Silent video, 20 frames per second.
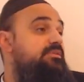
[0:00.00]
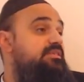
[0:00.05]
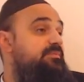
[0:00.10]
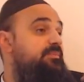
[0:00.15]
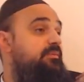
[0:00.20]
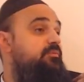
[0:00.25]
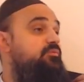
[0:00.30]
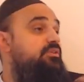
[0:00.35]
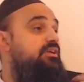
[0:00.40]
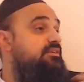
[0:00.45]
Mais c'est
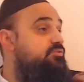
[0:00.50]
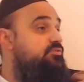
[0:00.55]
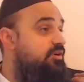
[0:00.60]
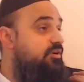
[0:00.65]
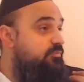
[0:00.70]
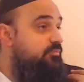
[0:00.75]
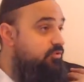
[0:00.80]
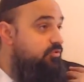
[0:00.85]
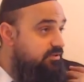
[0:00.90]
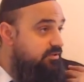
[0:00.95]
pas mon action
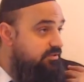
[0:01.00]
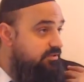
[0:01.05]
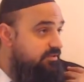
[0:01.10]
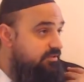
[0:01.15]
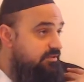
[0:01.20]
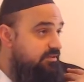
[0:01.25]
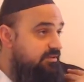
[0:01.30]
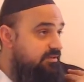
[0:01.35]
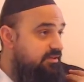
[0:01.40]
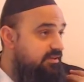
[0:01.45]
à moi.
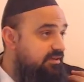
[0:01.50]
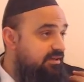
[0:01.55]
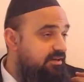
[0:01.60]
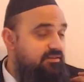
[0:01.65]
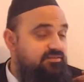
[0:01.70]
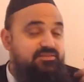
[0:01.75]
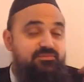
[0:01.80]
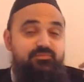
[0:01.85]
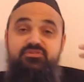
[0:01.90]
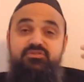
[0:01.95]

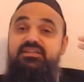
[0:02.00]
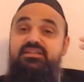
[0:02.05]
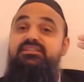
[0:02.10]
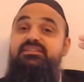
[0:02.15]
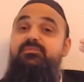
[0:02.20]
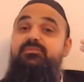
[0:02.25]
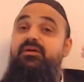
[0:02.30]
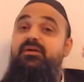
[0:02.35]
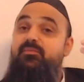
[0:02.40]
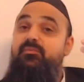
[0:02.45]
Alors c'est pour ça que
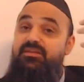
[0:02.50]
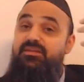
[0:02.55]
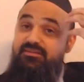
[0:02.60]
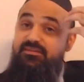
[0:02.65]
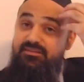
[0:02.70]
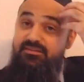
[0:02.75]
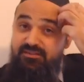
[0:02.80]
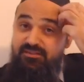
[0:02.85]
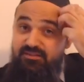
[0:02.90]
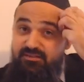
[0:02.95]
c'est permis.
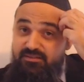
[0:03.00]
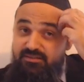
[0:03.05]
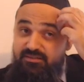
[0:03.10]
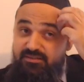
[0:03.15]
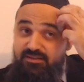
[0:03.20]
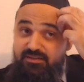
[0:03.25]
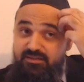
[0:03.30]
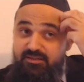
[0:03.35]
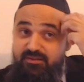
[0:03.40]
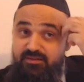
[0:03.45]

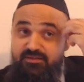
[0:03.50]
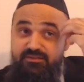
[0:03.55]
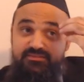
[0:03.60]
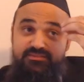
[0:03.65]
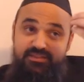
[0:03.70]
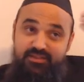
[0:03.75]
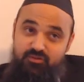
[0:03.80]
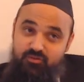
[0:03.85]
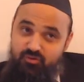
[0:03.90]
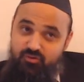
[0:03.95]

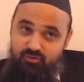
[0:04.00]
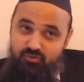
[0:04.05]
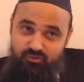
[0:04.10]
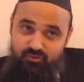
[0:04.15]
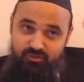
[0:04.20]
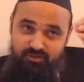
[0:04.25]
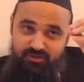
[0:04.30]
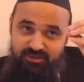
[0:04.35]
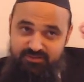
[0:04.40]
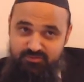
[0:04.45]
Il y a
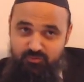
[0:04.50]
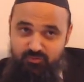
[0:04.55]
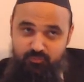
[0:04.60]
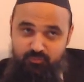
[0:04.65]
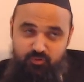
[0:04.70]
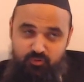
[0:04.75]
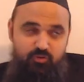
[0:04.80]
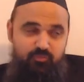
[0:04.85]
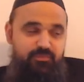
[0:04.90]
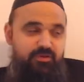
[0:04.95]
deux raisons
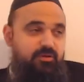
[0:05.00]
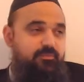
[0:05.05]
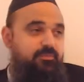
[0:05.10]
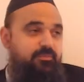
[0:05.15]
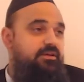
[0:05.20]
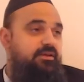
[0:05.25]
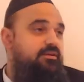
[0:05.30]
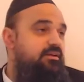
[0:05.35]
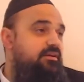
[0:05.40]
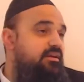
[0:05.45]
pourquoi on
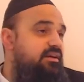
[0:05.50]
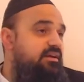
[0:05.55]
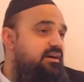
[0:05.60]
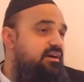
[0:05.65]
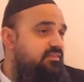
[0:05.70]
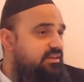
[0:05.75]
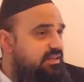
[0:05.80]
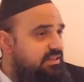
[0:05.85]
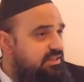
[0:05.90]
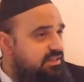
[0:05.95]
permet. Ah
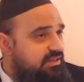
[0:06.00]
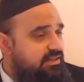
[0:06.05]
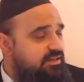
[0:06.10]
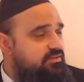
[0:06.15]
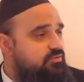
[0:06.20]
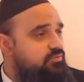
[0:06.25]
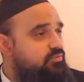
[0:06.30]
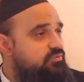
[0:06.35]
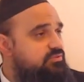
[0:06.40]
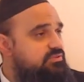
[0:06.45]
voilà, la
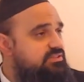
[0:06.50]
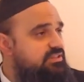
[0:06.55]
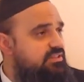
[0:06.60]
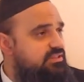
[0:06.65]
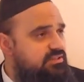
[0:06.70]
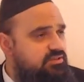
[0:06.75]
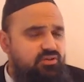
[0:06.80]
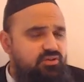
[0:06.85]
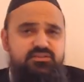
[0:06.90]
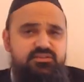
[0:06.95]
khana, on tient
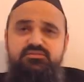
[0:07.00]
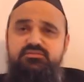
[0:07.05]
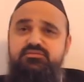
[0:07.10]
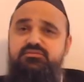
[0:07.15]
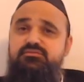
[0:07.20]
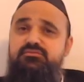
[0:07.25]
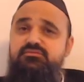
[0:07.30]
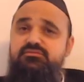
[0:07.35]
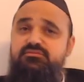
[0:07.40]
les deux raisons.